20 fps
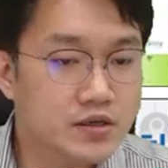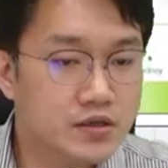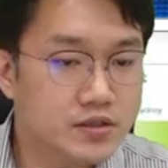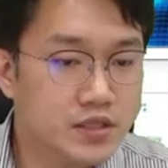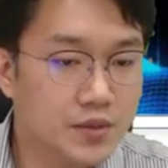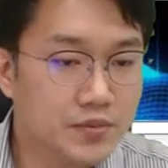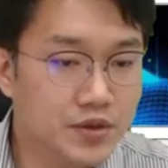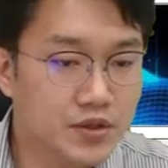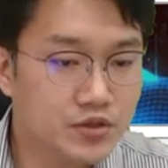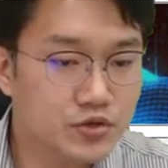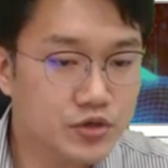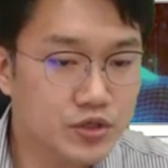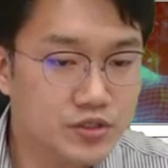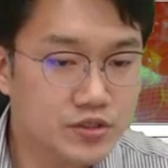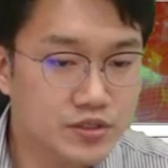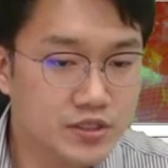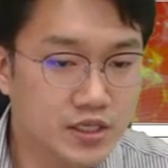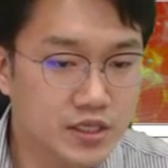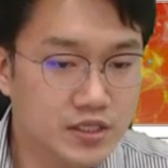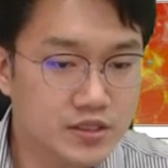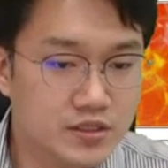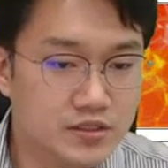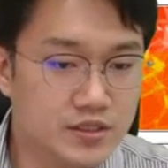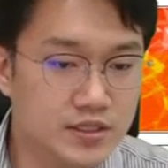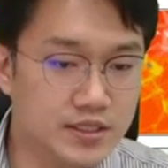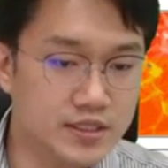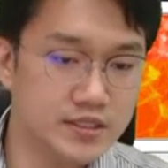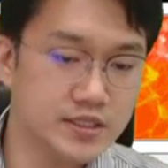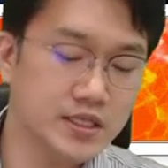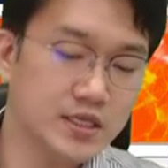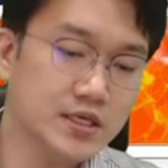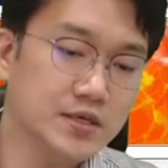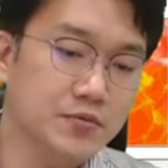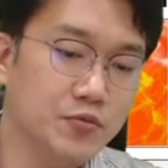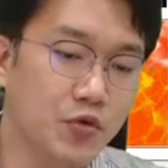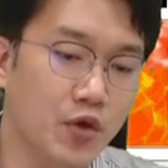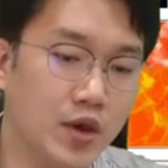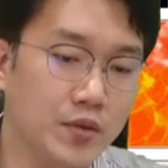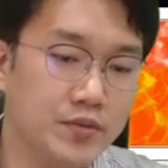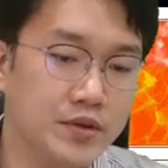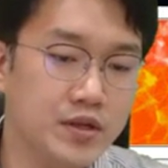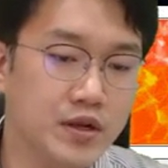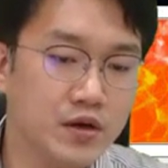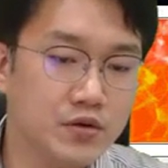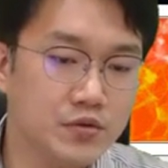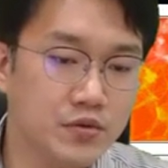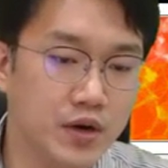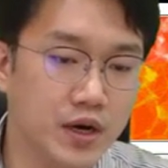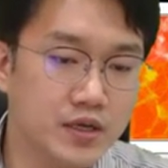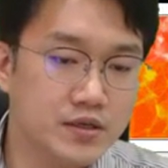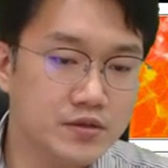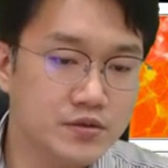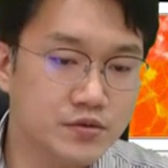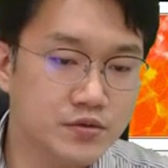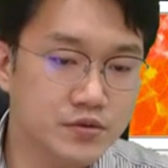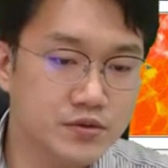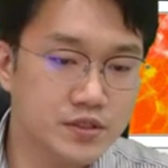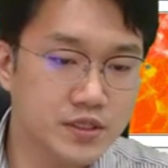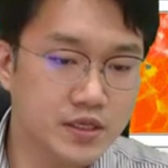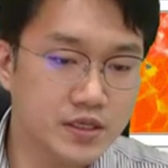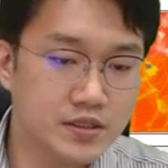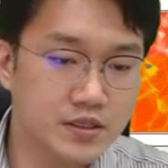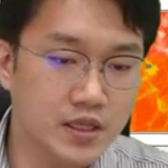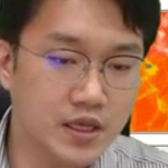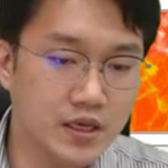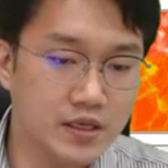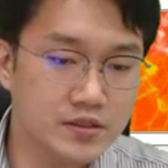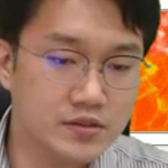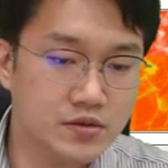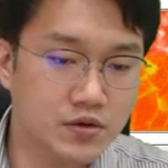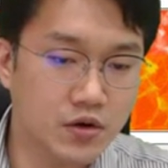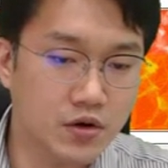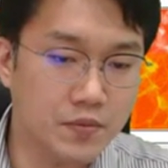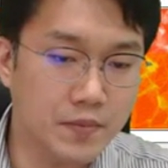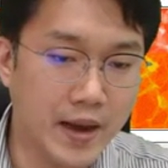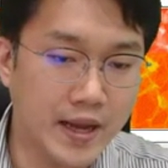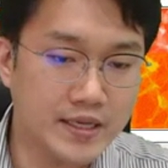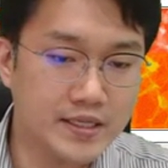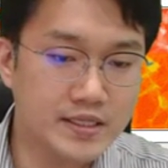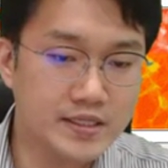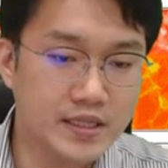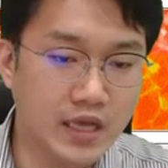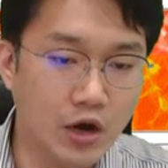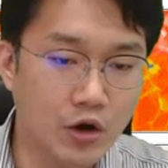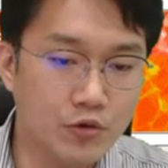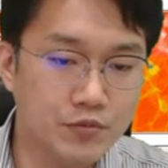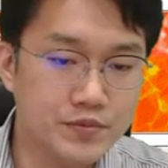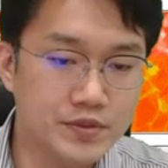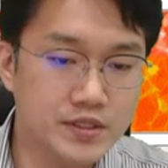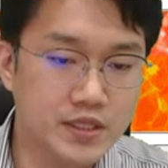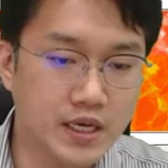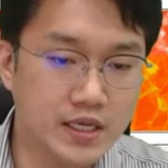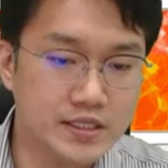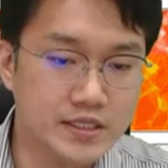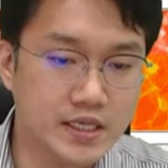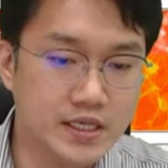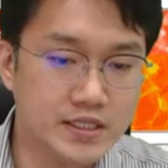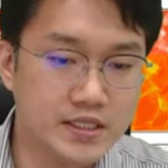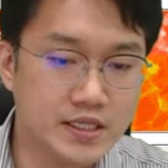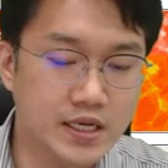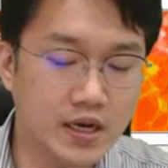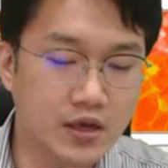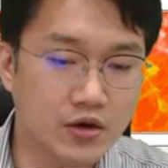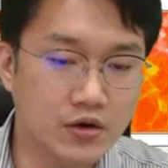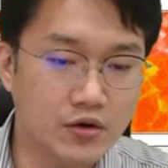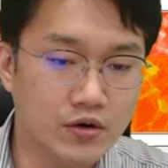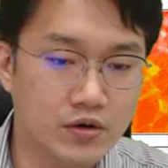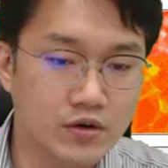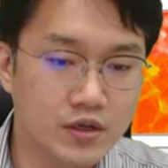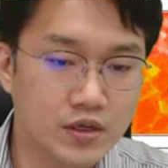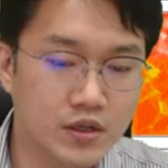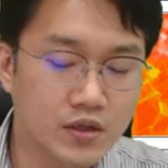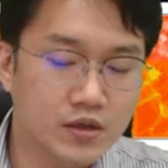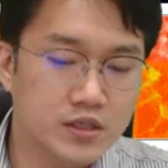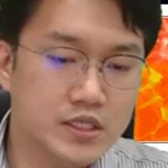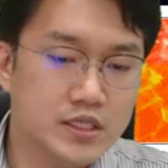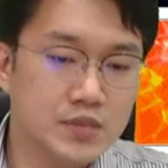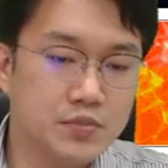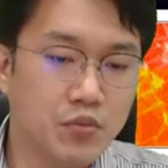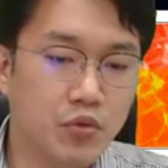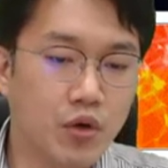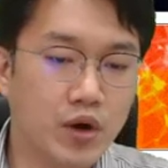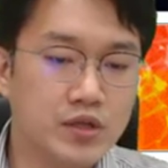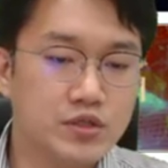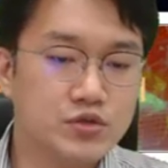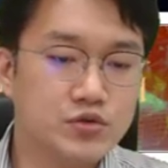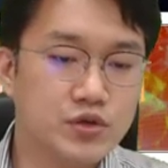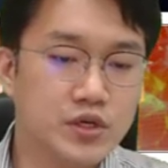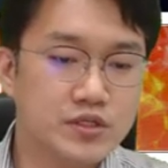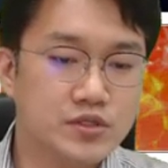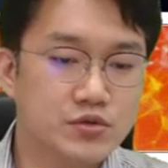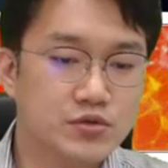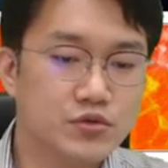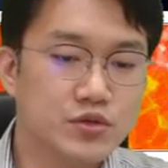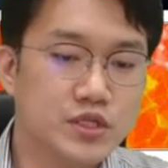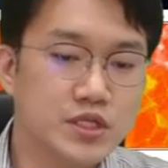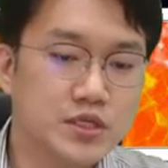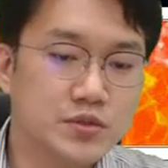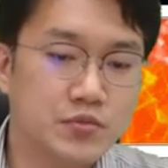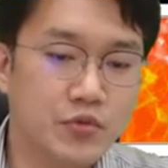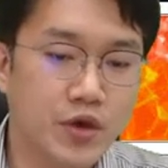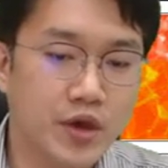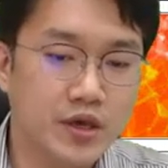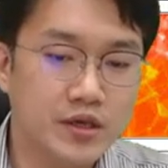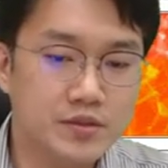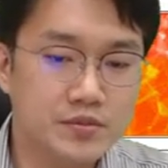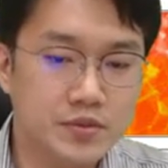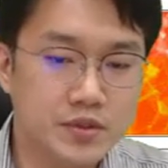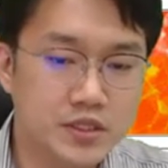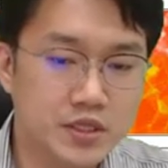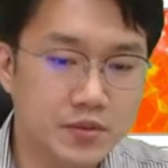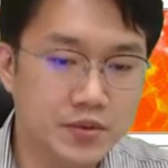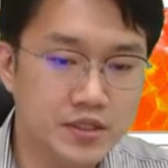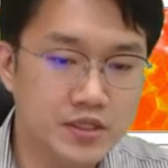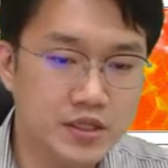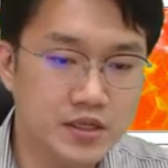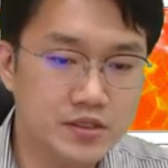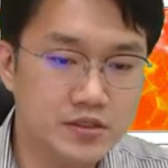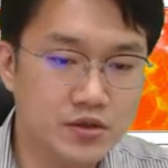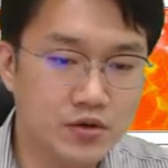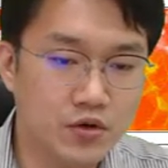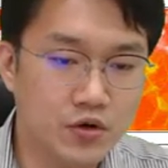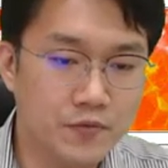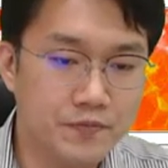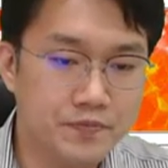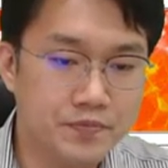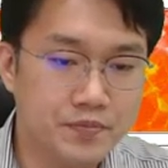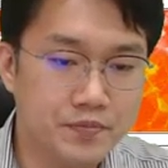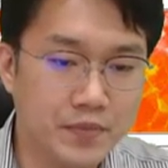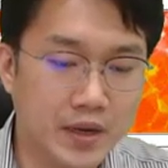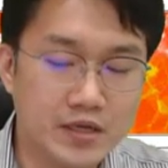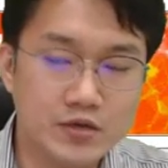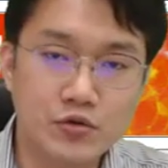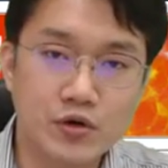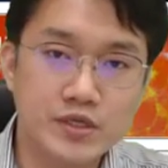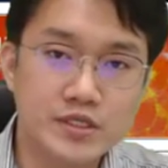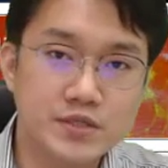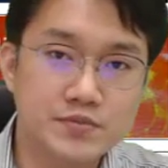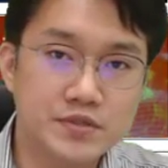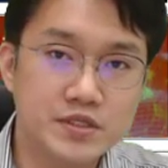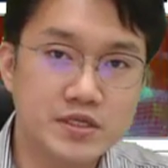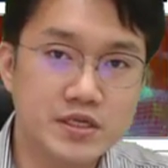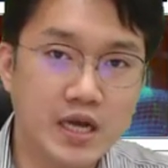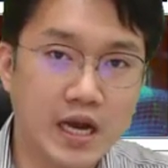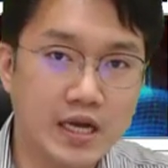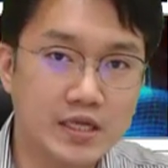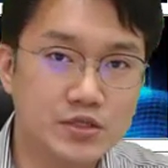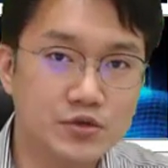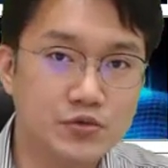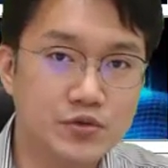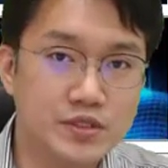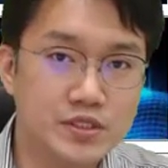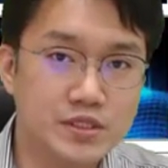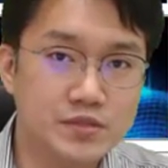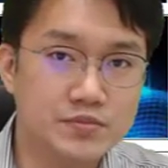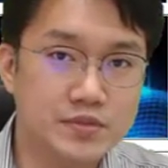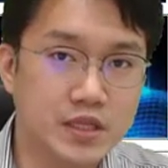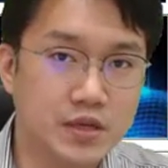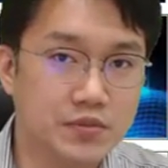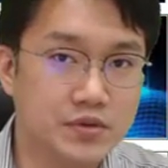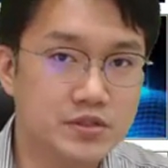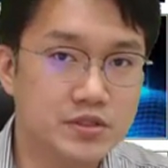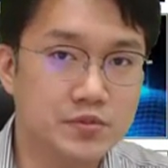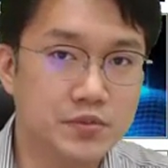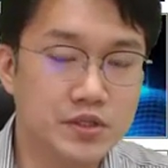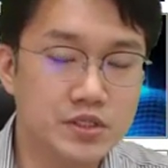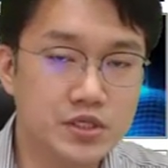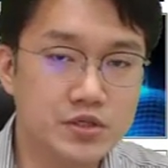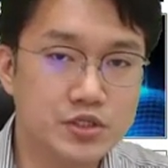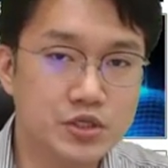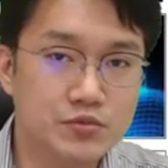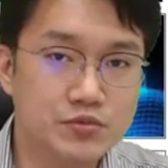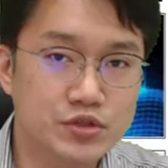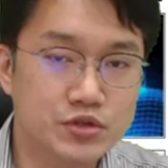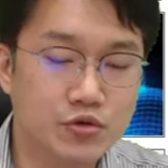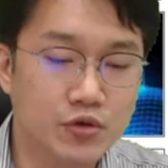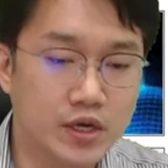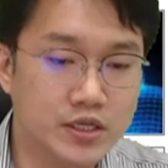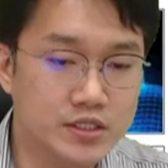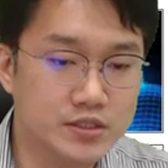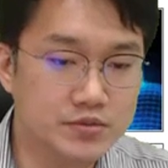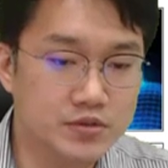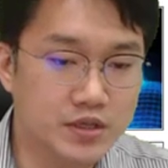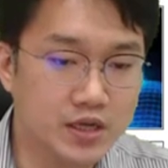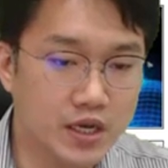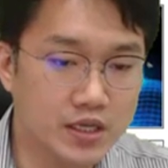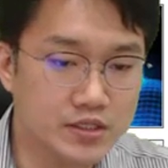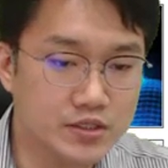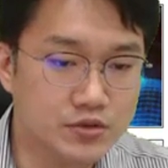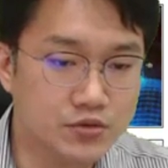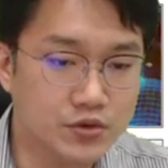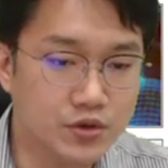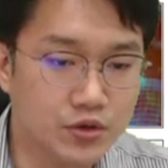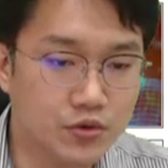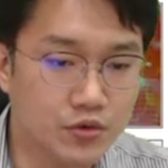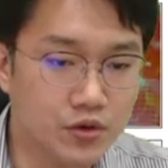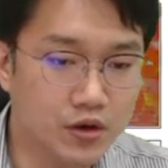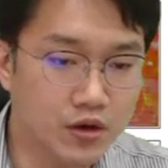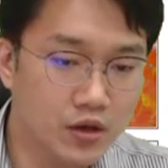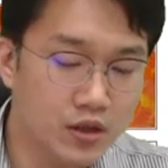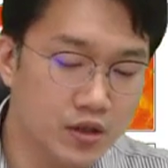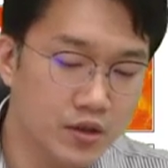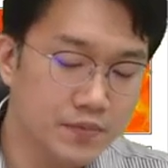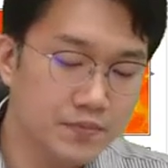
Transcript: 그렇다면 위에서 이야기했듯이 이 딥웹이라고 하는 곳에 대해서 많이 나옵니다 이야기가요 이 보안 쪽에서도 딥웹에 대해서 많은 관심들을 가지고 있습니다 벌써 몇 년 전부터 관심을 가지고 있고요